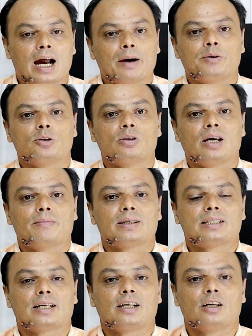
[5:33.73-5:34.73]
আপনি যদি আমার
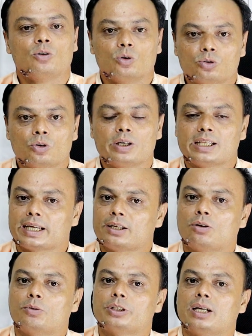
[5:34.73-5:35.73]
চ্যানেলে নতুন হয়ে থাকেন
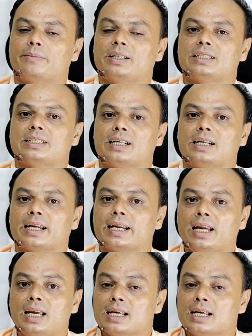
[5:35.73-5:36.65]
অবশ্যই আমাদের চ্যানেলটাকে